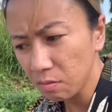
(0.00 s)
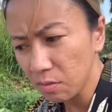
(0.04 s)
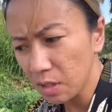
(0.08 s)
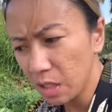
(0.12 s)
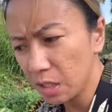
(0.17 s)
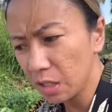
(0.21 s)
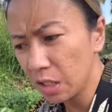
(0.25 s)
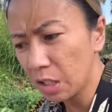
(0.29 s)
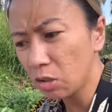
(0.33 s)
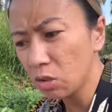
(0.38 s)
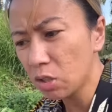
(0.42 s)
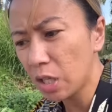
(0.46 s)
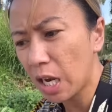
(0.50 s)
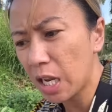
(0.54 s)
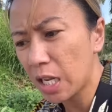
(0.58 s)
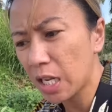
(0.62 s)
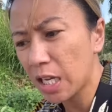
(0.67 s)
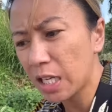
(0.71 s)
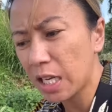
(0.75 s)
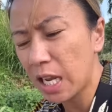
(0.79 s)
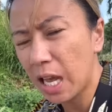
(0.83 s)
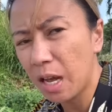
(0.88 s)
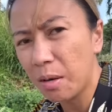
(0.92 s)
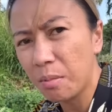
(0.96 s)
Hindi ko talaga
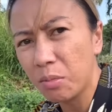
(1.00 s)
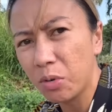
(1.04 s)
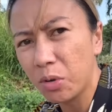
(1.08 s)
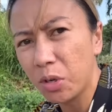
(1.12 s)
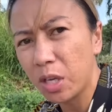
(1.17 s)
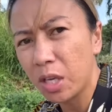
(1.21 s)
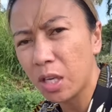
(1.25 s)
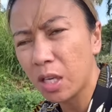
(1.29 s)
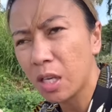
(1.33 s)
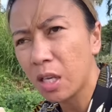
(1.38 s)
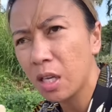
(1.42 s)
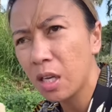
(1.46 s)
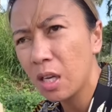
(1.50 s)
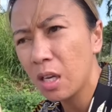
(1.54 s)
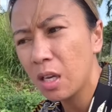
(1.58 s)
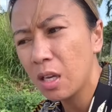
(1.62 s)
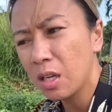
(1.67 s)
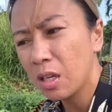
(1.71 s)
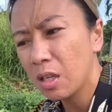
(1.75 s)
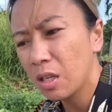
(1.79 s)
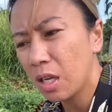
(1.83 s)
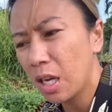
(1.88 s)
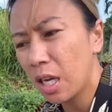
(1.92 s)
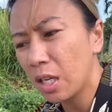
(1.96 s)
naamoy.
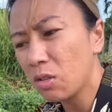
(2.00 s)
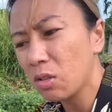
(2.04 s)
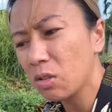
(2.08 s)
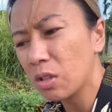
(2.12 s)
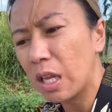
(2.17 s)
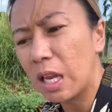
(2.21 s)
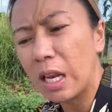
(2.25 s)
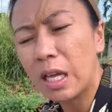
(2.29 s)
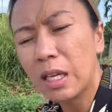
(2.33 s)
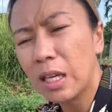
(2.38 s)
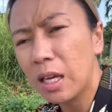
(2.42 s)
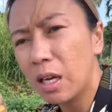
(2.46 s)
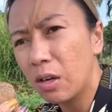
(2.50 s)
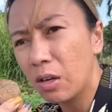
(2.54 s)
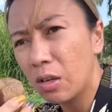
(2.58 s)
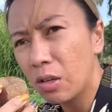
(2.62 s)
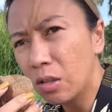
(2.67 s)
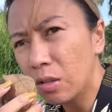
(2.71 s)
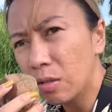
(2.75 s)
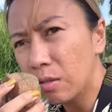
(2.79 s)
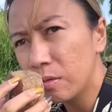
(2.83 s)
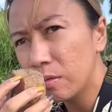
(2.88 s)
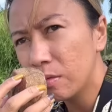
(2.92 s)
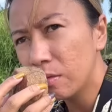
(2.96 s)
Ito talaga oh.
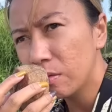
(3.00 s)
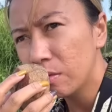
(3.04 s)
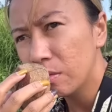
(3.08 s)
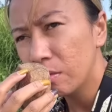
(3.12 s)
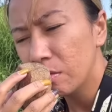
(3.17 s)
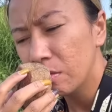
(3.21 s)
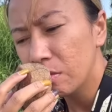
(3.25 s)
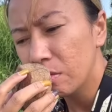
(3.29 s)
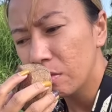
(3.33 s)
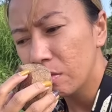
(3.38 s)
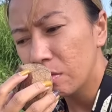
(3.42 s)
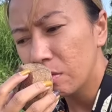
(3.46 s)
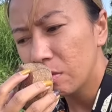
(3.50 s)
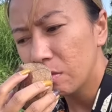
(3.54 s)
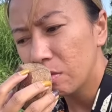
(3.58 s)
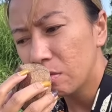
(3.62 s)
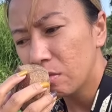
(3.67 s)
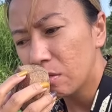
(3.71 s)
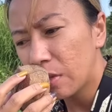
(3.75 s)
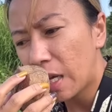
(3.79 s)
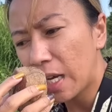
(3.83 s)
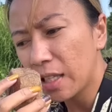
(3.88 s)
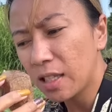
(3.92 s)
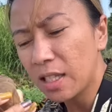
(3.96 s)

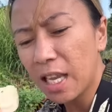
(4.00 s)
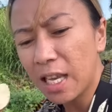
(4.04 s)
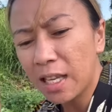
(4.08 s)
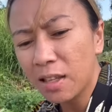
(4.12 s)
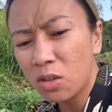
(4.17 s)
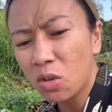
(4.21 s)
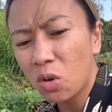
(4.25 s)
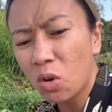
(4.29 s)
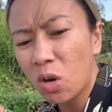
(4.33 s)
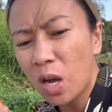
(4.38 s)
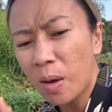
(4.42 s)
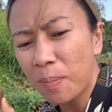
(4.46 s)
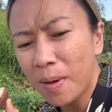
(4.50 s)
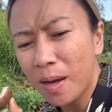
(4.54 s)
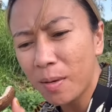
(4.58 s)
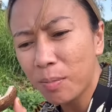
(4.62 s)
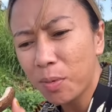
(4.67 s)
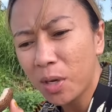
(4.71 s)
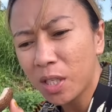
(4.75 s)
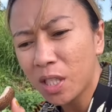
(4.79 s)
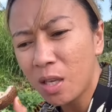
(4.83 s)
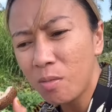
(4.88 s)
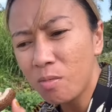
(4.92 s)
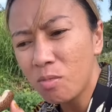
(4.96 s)
At ito, kapag
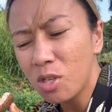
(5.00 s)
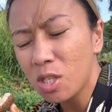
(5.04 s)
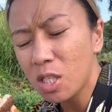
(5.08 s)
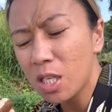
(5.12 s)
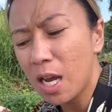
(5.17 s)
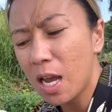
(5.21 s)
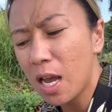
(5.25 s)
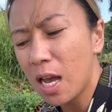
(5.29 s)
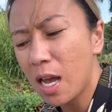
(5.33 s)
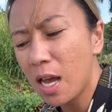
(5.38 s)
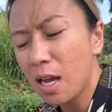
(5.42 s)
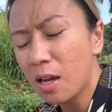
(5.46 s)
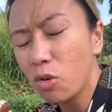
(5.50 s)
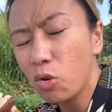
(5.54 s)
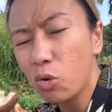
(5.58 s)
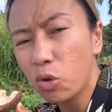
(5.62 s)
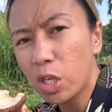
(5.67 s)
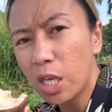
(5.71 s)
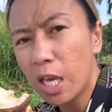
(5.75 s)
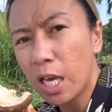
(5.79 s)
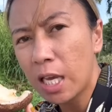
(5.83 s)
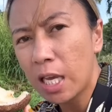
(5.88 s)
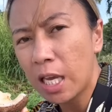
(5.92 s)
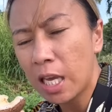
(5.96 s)
pwede mo siyang
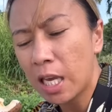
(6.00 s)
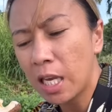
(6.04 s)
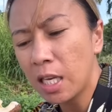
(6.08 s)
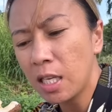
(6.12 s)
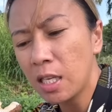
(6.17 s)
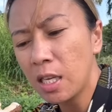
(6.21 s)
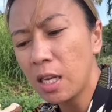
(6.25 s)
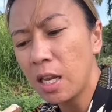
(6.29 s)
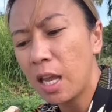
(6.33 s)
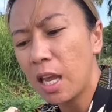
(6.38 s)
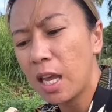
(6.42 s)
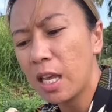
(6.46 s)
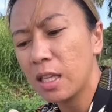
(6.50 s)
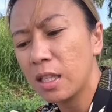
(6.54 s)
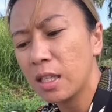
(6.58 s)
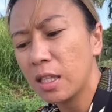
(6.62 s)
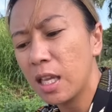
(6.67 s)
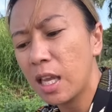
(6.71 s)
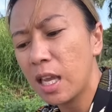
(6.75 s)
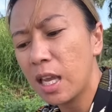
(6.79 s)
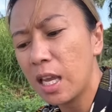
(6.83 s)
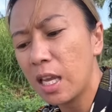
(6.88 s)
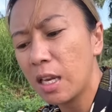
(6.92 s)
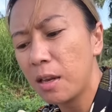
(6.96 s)
nguyain, and
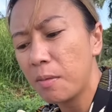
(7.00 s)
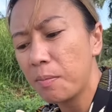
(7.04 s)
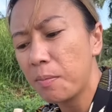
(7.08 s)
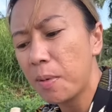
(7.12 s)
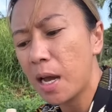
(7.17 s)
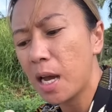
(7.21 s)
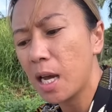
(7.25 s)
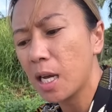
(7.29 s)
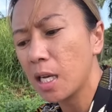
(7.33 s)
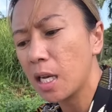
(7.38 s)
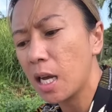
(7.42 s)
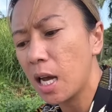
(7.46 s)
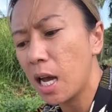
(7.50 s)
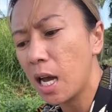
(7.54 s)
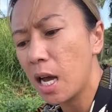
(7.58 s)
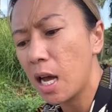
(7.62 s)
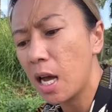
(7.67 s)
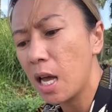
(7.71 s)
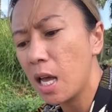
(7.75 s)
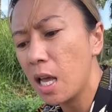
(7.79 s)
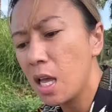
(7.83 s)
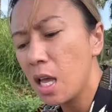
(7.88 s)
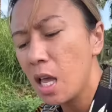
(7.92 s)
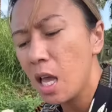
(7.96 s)
then pag uh,
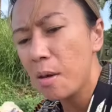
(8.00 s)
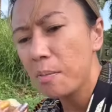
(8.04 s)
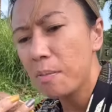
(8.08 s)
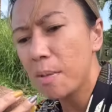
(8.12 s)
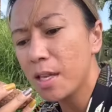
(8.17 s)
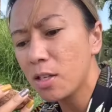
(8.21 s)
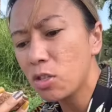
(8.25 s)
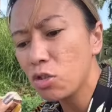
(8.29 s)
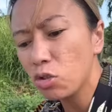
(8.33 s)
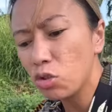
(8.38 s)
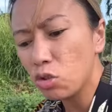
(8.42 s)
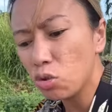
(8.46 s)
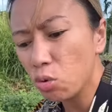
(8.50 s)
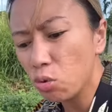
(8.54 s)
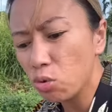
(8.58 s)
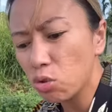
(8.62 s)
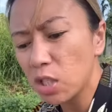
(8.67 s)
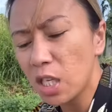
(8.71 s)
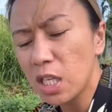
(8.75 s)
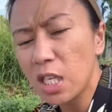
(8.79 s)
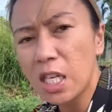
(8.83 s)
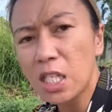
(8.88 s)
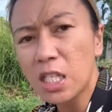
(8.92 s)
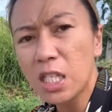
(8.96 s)
medyo
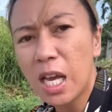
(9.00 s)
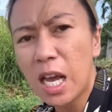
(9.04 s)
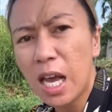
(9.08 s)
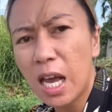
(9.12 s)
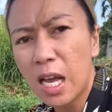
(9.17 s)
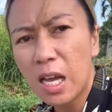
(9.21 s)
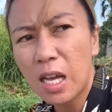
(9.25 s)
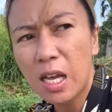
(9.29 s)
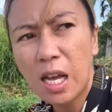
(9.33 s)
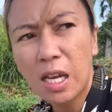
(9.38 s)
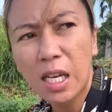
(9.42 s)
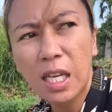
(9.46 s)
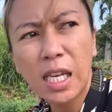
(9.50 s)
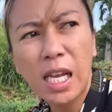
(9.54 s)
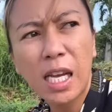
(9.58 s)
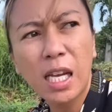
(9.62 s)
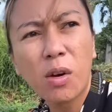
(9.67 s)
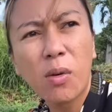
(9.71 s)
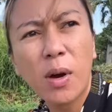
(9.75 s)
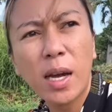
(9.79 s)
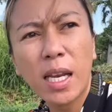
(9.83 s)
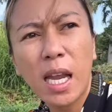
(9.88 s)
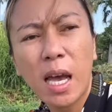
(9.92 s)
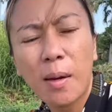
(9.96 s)
juicy na siya, ang
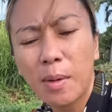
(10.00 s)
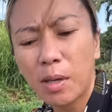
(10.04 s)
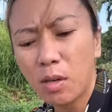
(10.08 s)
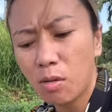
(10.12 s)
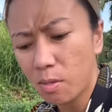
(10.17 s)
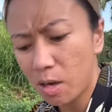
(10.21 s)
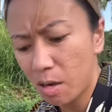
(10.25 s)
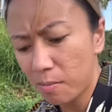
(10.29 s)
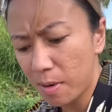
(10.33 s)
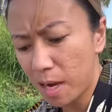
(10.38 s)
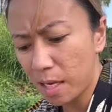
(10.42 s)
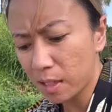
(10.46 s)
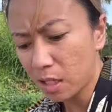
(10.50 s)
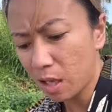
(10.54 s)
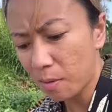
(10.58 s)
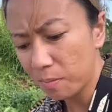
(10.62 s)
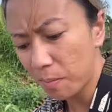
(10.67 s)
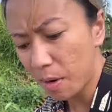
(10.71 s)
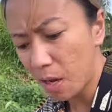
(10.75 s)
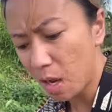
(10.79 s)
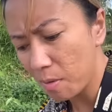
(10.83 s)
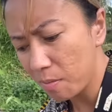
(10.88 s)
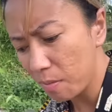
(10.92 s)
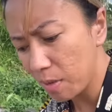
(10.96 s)
ginagawa namin ng mga bata
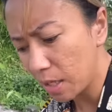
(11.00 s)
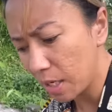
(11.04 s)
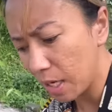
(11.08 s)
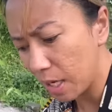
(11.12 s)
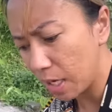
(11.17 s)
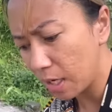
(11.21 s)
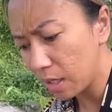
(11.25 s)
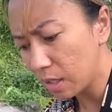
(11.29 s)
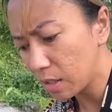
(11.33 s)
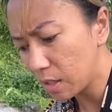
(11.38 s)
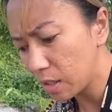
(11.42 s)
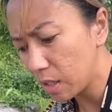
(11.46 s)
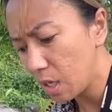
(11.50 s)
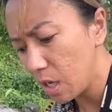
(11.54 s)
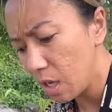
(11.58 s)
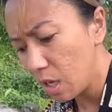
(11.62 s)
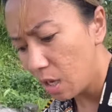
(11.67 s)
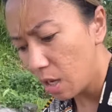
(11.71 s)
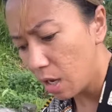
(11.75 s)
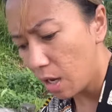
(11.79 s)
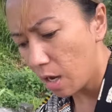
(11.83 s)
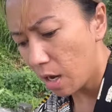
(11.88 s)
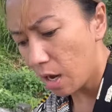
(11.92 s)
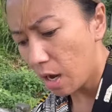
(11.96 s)
pa kami guys,
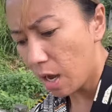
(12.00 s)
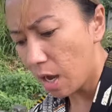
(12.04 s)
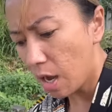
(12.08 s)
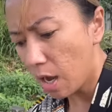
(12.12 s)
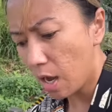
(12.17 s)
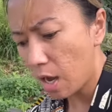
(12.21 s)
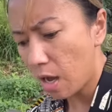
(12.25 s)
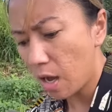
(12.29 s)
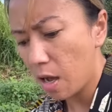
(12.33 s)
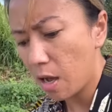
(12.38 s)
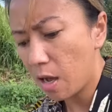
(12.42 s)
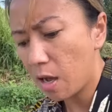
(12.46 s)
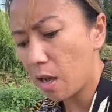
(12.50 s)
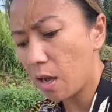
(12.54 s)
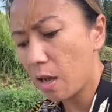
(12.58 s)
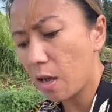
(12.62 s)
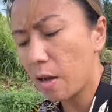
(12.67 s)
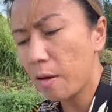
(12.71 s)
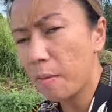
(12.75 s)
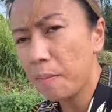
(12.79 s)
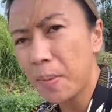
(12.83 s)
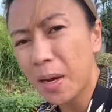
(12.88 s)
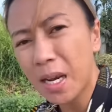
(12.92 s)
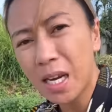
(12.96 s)

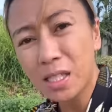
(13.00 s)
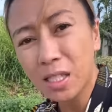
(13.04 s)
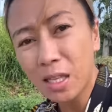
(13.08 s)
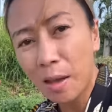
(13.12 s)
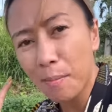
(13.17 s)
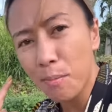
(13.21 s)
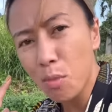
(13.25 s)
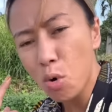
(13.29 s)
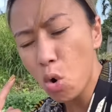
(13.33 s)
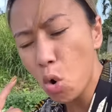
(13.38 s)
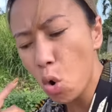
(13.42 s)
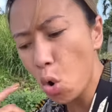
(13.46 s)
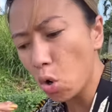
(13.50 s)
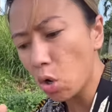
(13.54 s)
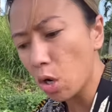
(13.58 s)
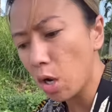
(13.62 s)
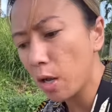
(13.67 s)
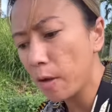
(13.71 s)
uh, para sa buhok.